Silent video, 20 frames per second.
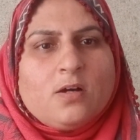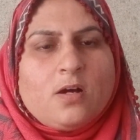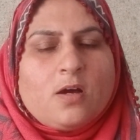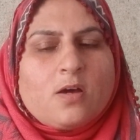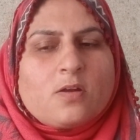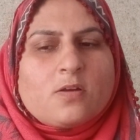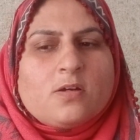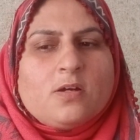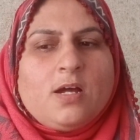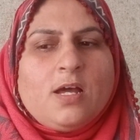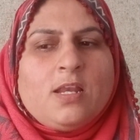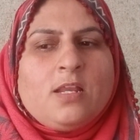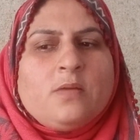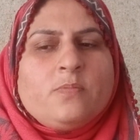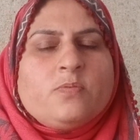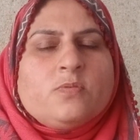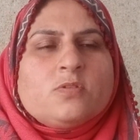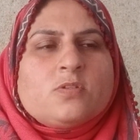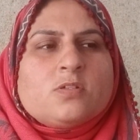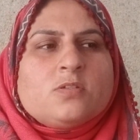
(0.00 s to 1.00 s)
और
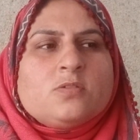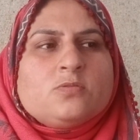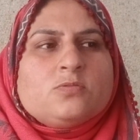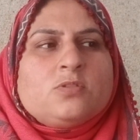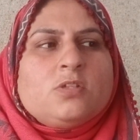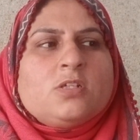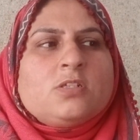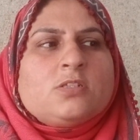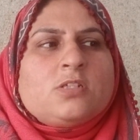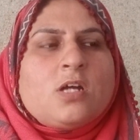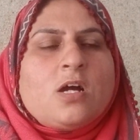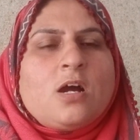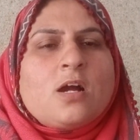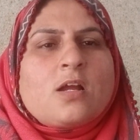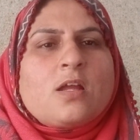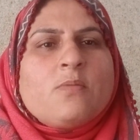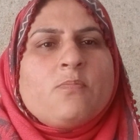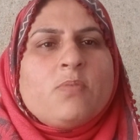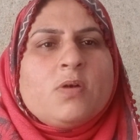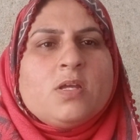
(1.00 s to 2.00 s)
अलीपुर उधर जा
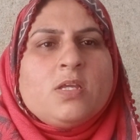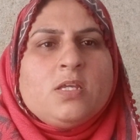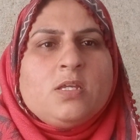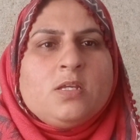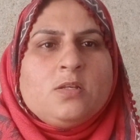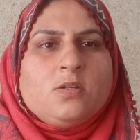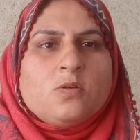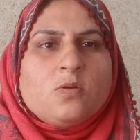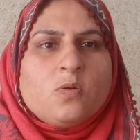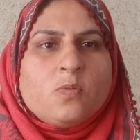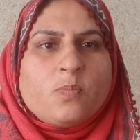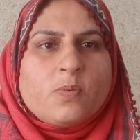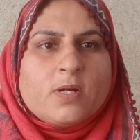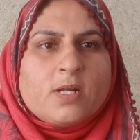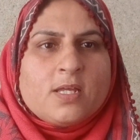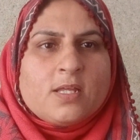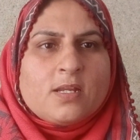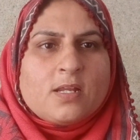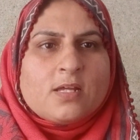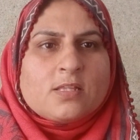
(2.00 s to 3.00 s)
के महीनों
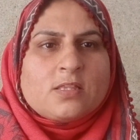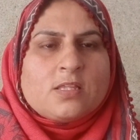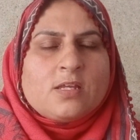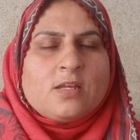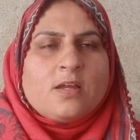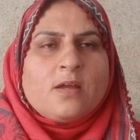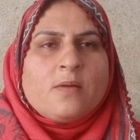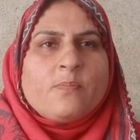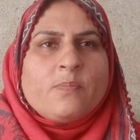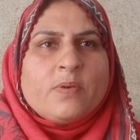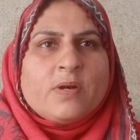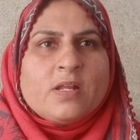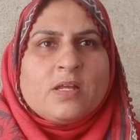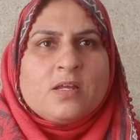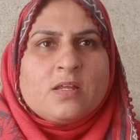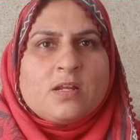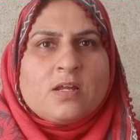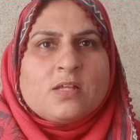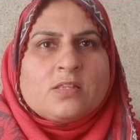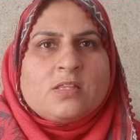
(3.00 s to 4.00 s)
पड़े रहते हैं
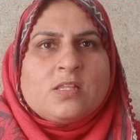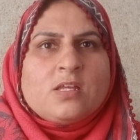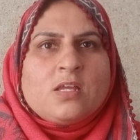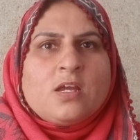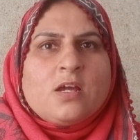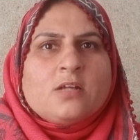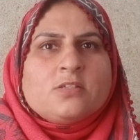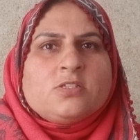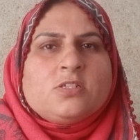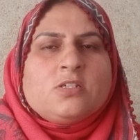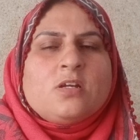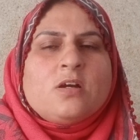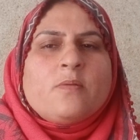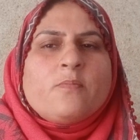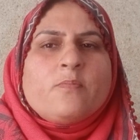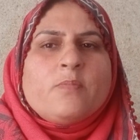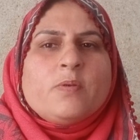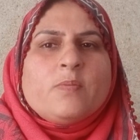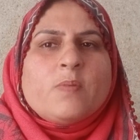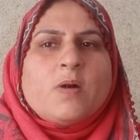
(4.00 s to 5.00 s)
पड़े रहते हैं जी
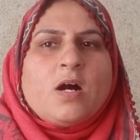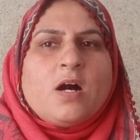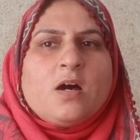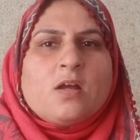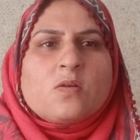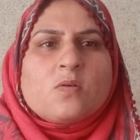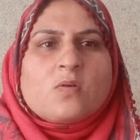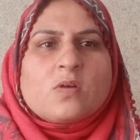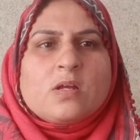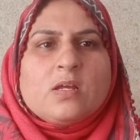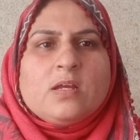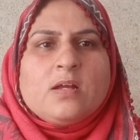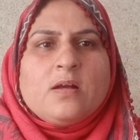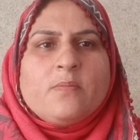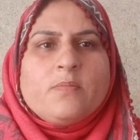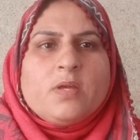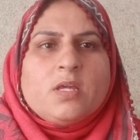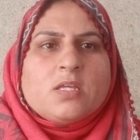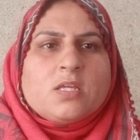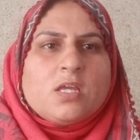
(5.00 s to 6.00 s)
हम बीमार हो गए
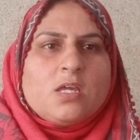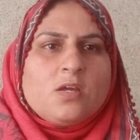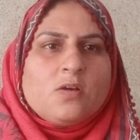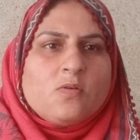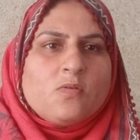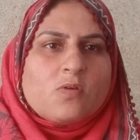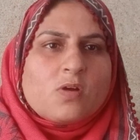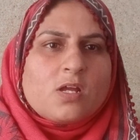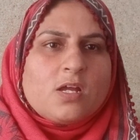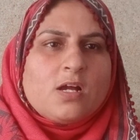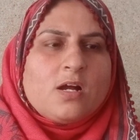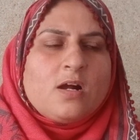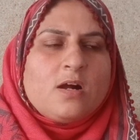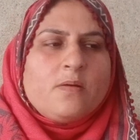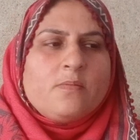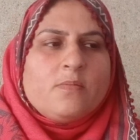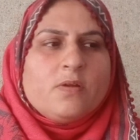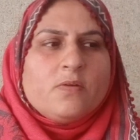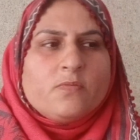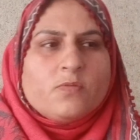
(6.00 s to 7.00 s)
हमें ये हो गया
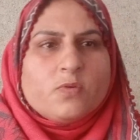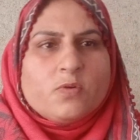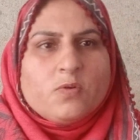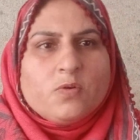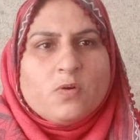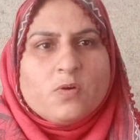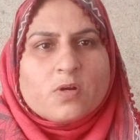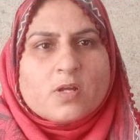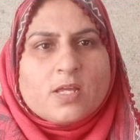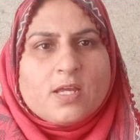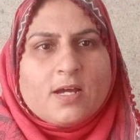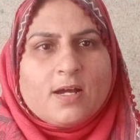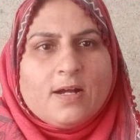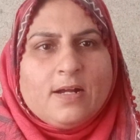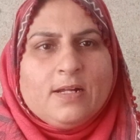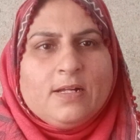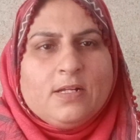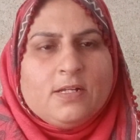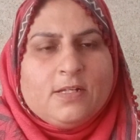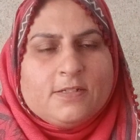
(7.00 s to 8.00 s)
हमें वो हो गया
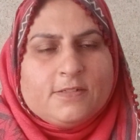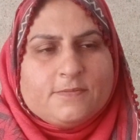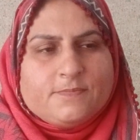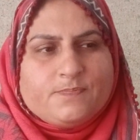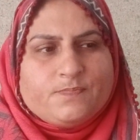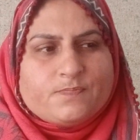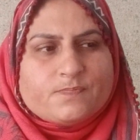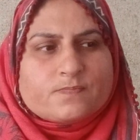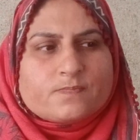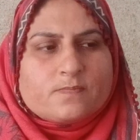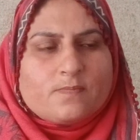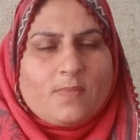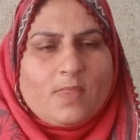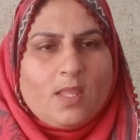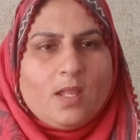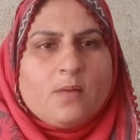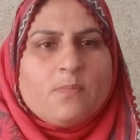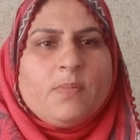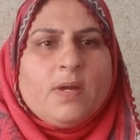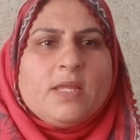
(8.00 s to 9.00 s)

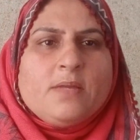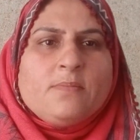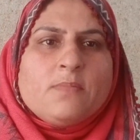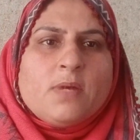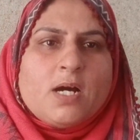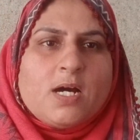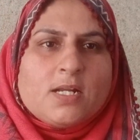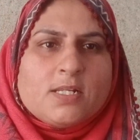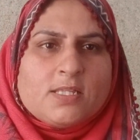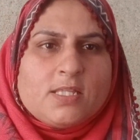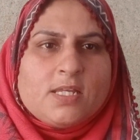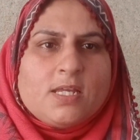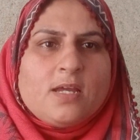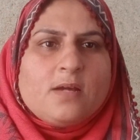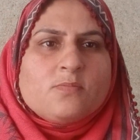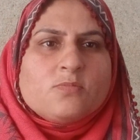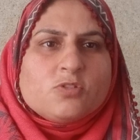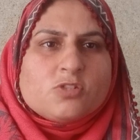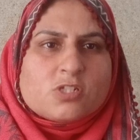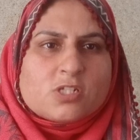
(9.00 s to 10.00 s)
भाई मानते हैं
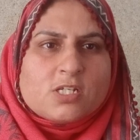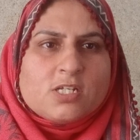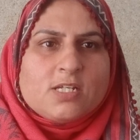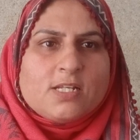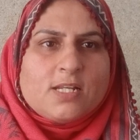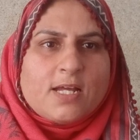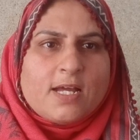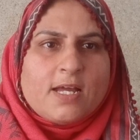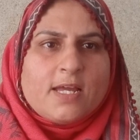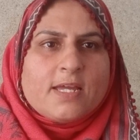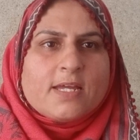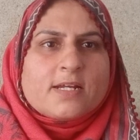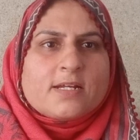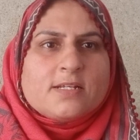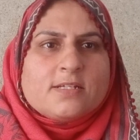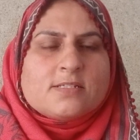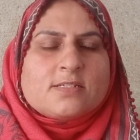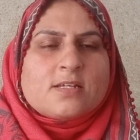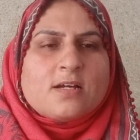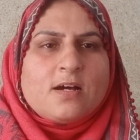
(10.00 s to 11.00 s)
मुश्किल है एक
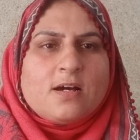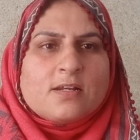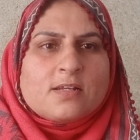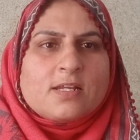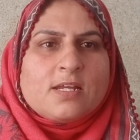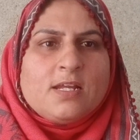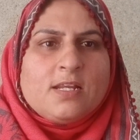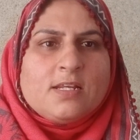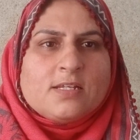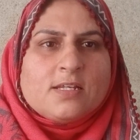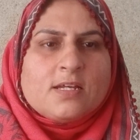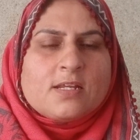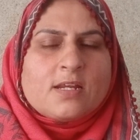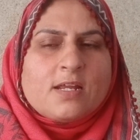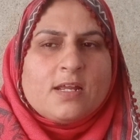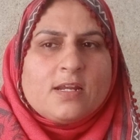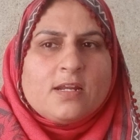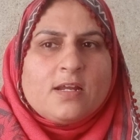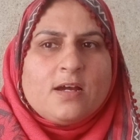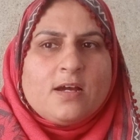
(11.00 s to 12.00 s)
इंसान के लिए
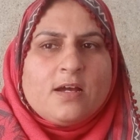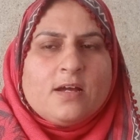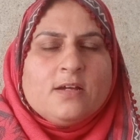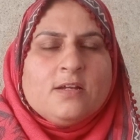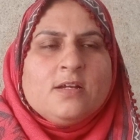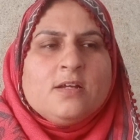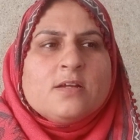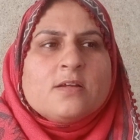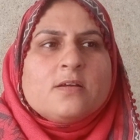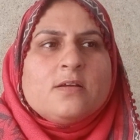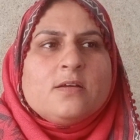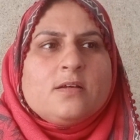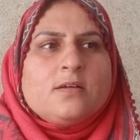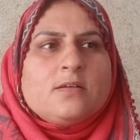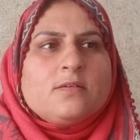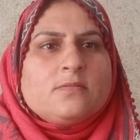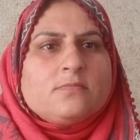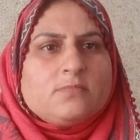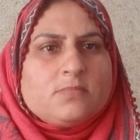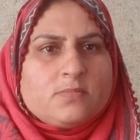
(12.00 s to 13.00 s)
रहना आ,
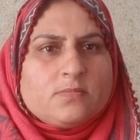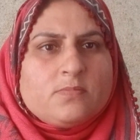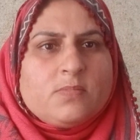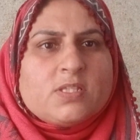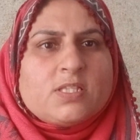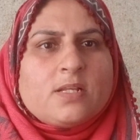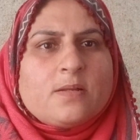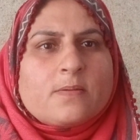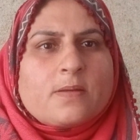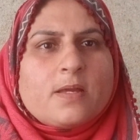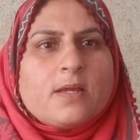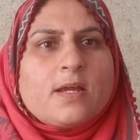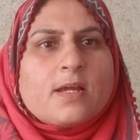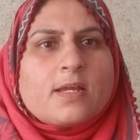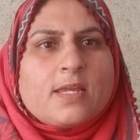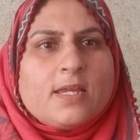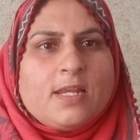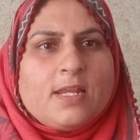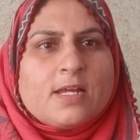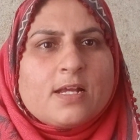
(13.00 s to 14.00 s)
मतलब कि
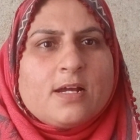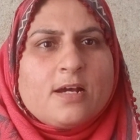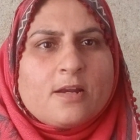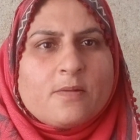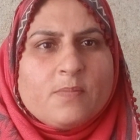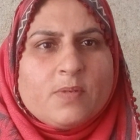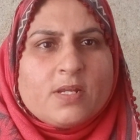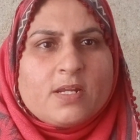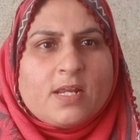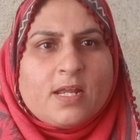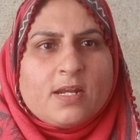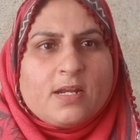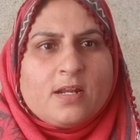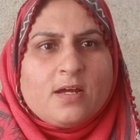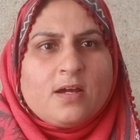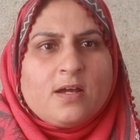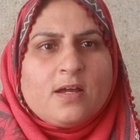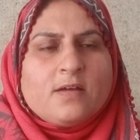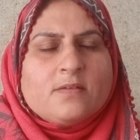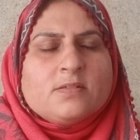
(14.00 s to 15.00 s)
अकेले घर में रहना